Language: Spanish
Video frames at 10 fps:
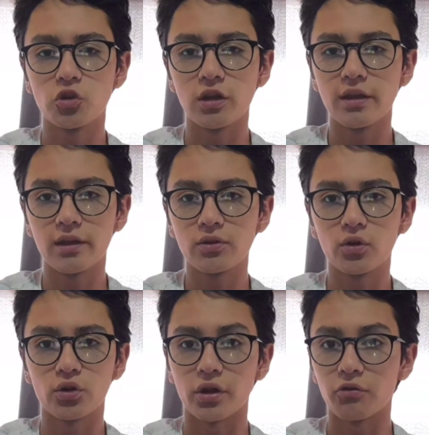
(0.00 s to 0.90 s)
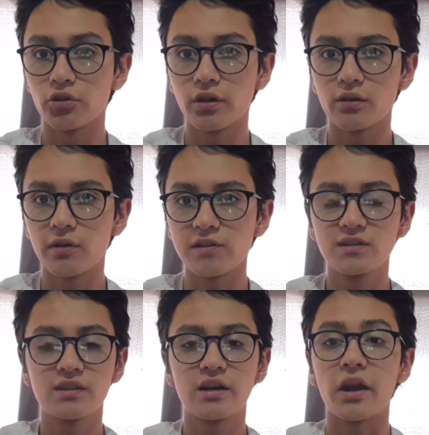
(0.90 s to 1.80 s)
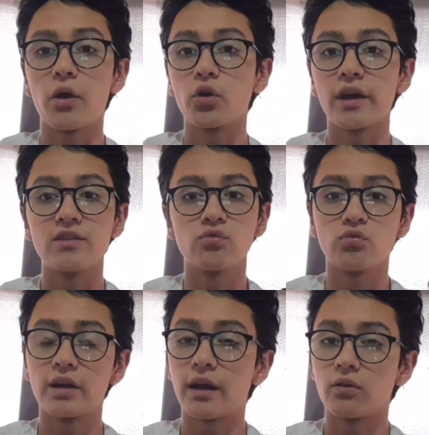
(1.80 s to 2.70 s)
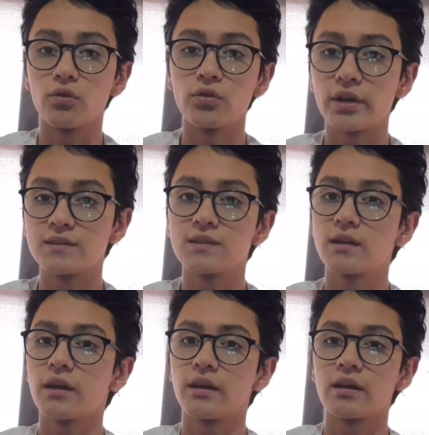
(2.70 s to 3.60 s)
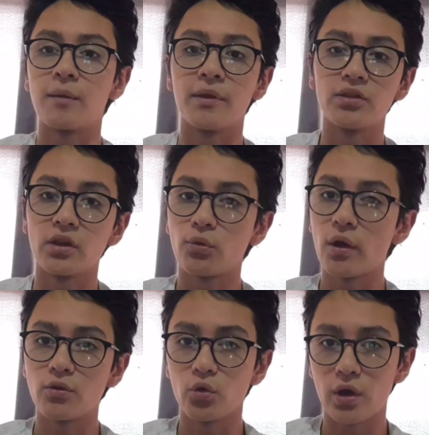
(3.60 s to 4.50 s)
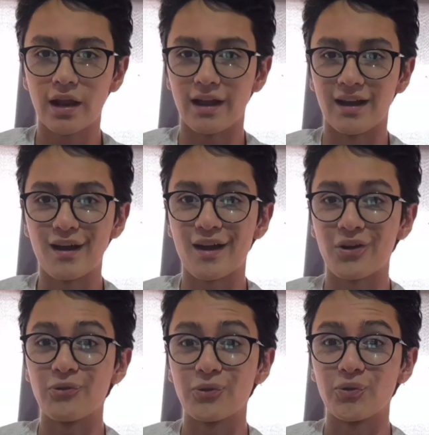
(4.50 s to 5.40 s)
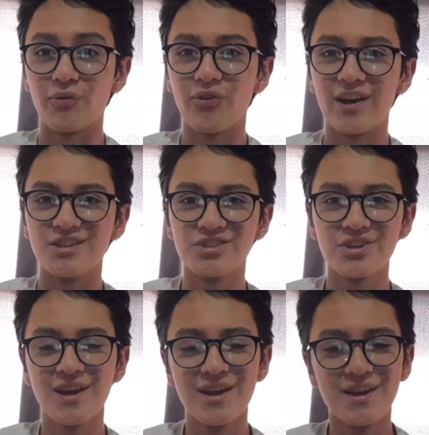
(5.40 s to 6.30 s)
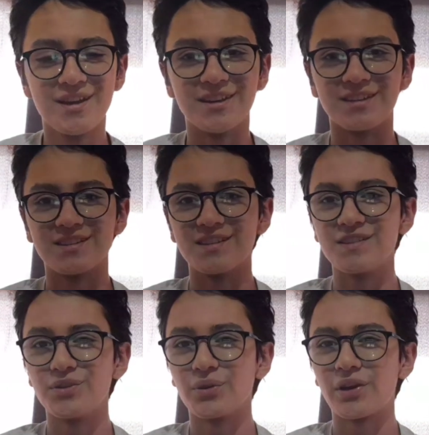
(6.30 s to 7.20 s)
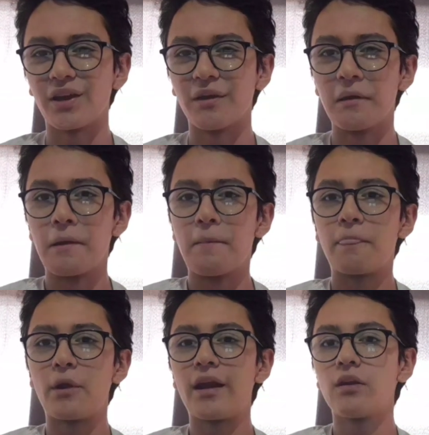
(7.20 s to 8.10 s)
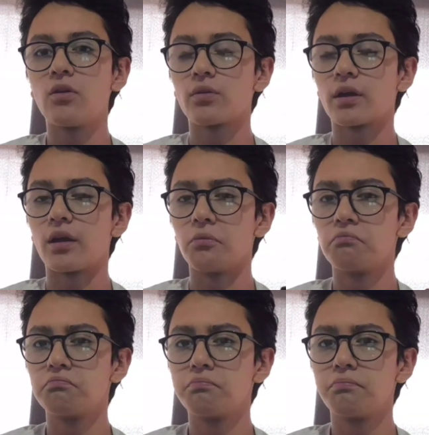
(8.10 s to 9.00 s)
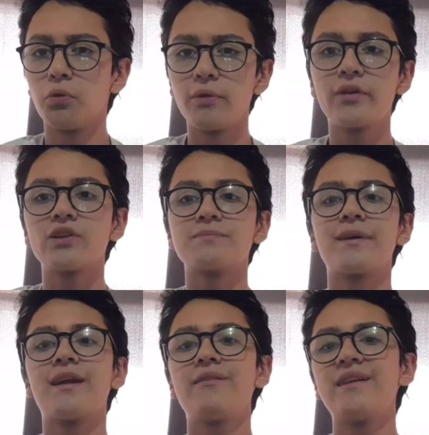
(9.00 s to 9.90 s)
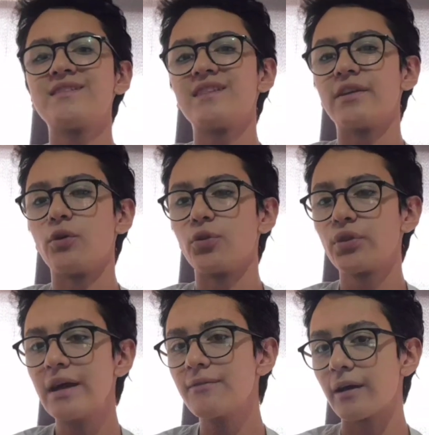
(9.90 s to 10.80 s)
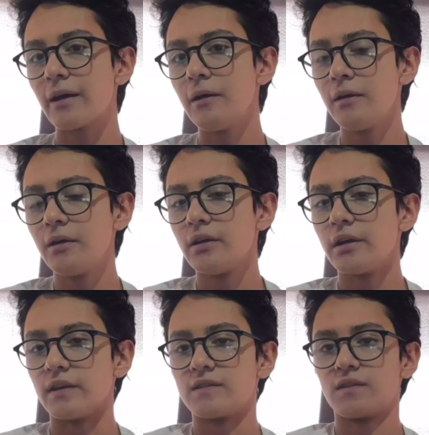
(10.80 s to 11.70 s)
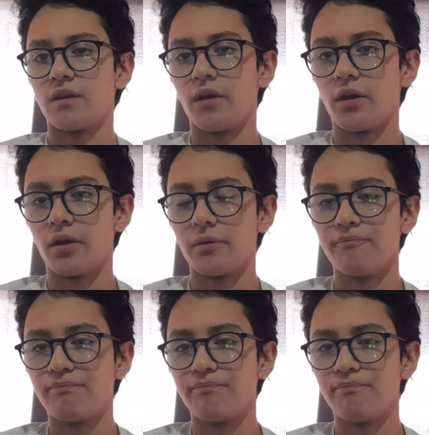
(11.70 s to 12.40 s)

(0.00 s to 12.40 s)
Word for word: del deathcore de Rotten Christ creo que hizo un gran contraste que realmente no ayudó a, Call for Revenge este siento que no era lo que el público esperaba y se notaba este